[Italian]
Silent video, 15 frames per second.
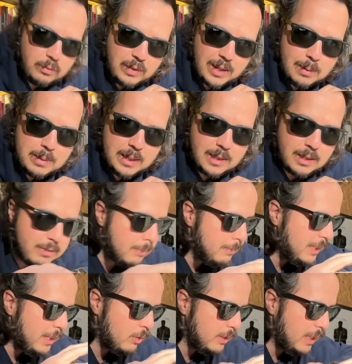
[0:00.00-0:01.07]
veramente,
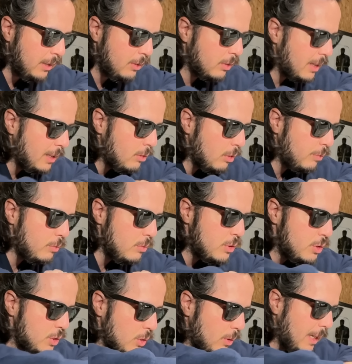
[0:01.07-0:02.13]
veramente godendo. Tra l'altro,
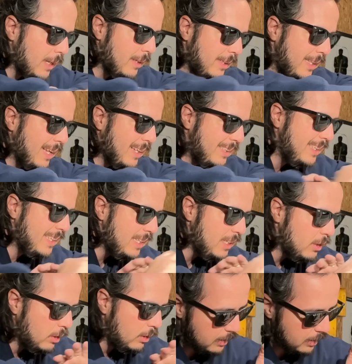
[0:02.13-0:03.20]
funziona da Dio.